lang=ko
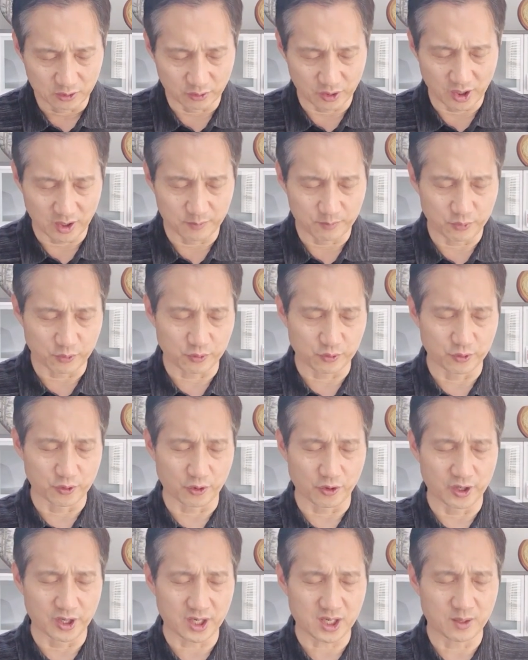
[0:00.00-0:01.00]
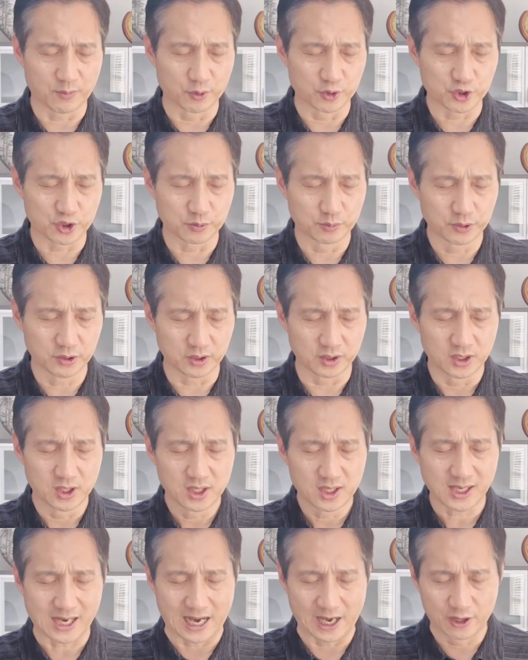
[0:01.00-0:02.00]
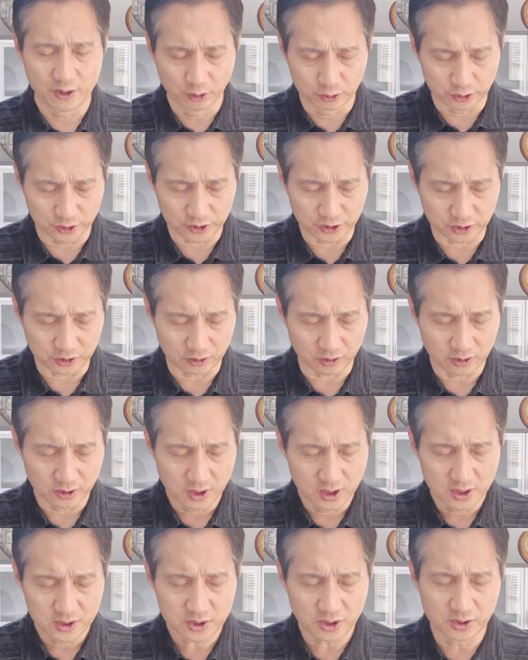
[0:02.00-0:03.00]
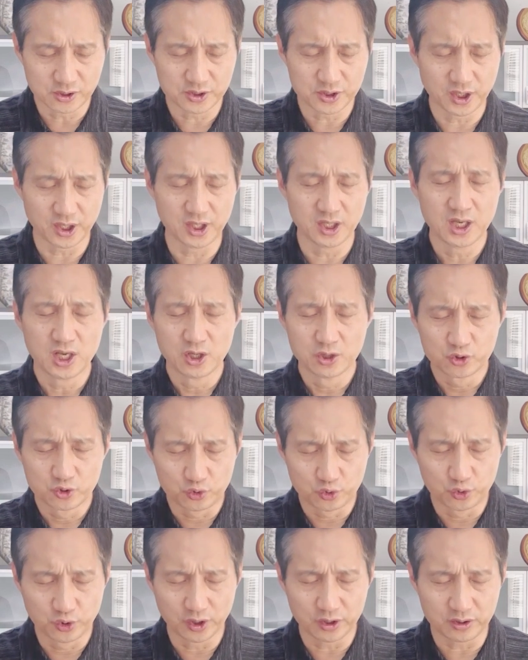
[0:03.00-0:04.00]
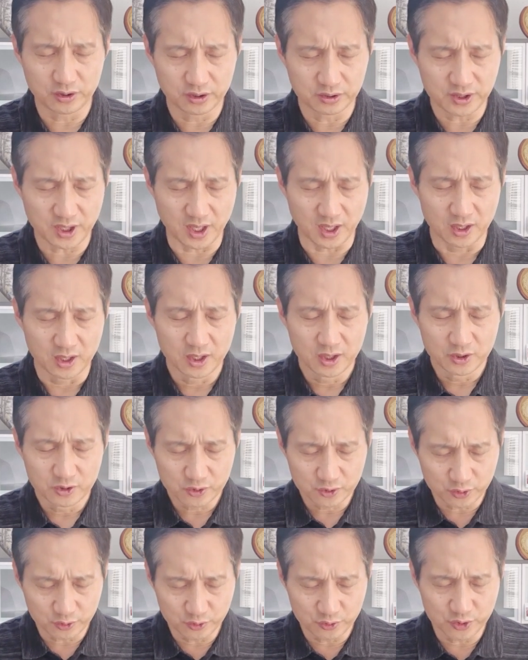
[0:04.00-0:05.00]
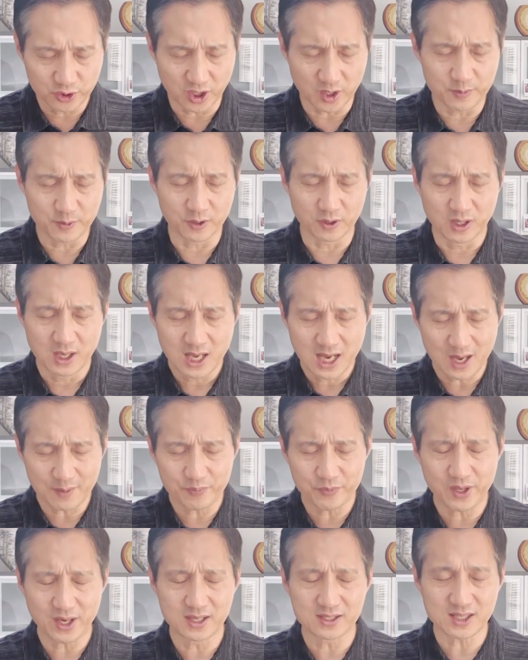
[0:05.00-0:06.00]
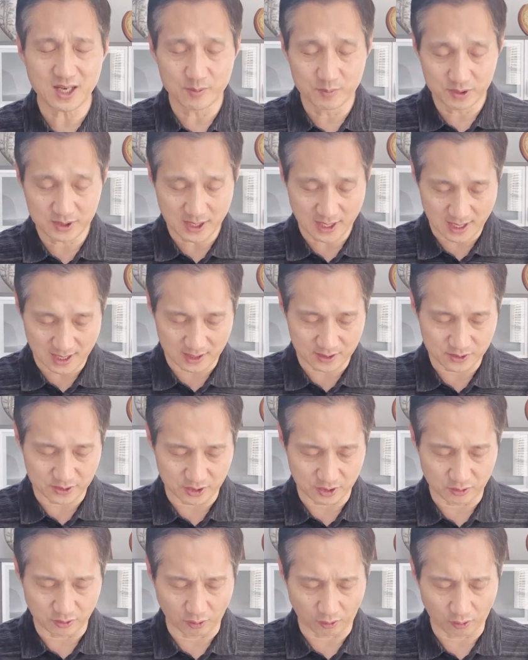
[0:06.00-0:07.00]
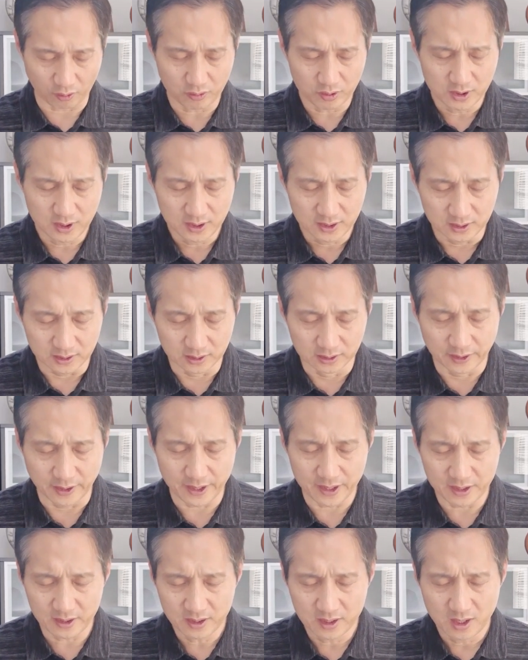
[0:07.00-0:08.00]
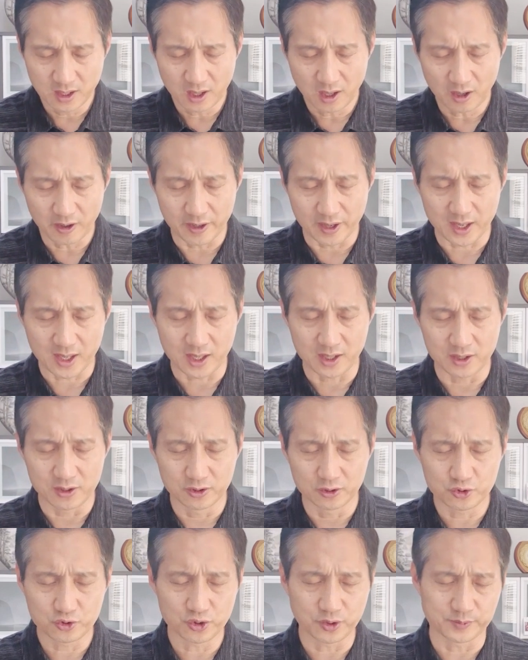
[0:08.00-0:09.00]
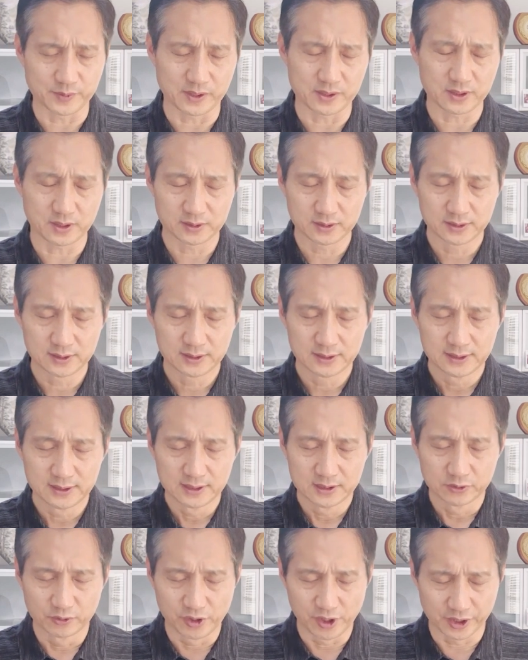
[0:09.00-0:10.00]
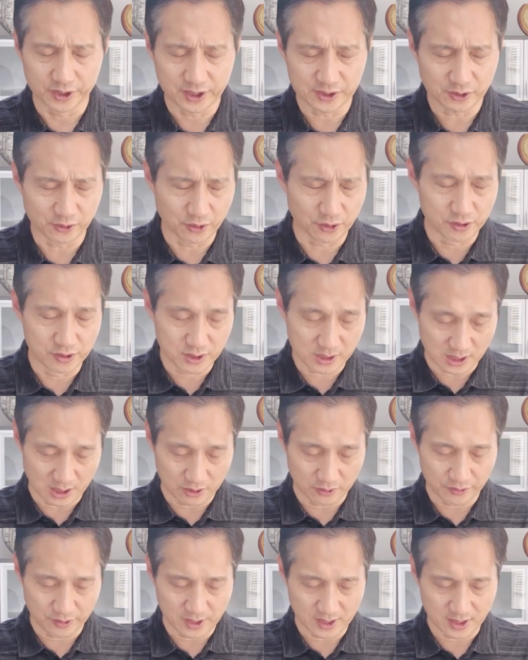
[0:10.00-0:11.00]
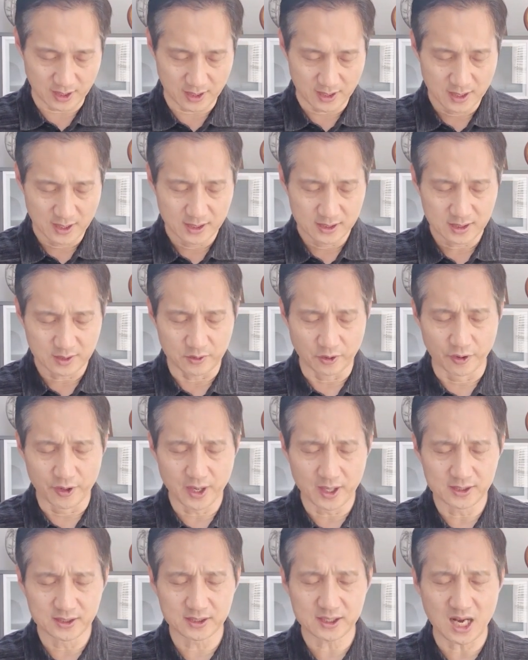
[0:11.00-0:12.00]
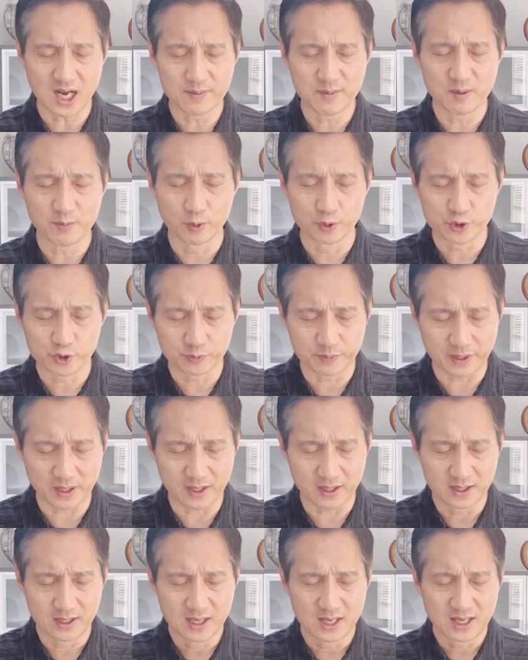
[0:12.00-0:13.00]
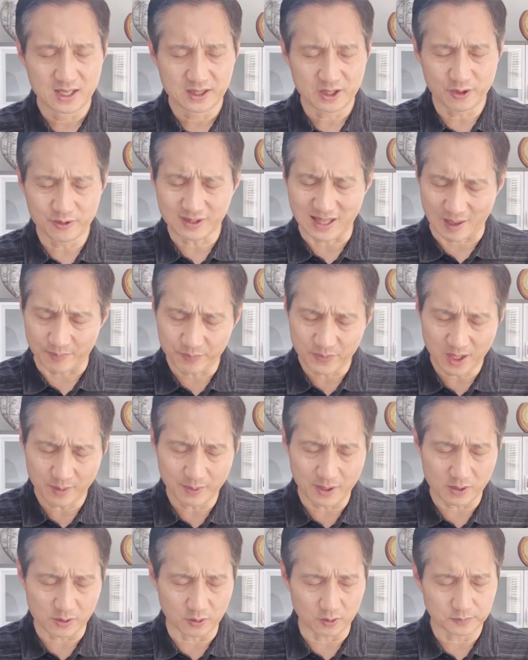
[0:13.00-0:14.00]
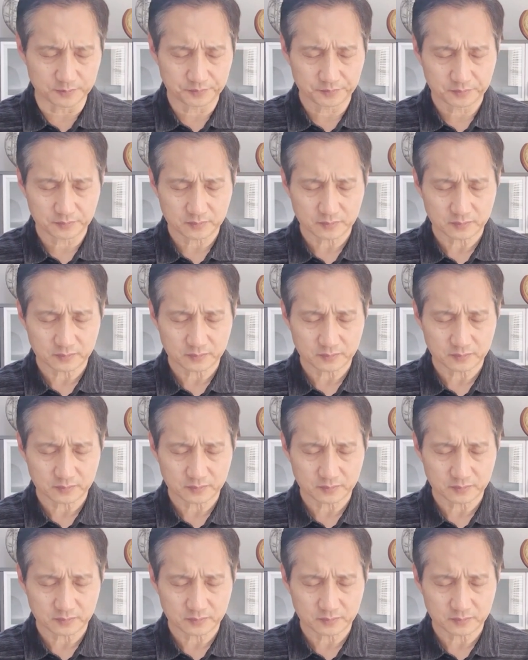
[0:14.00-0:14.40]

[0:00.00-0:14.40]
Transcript: 우리의 부끄럽고 연약한 모습을 가려주시고 철저히 주의 뜻에 순종하며 합당한 삶을 살아갈 수 있도록 은혜 허락하여 주옵소서. 우리 영내 성도들 가운데 여러 가지 삶의 모습에 때는 답답하고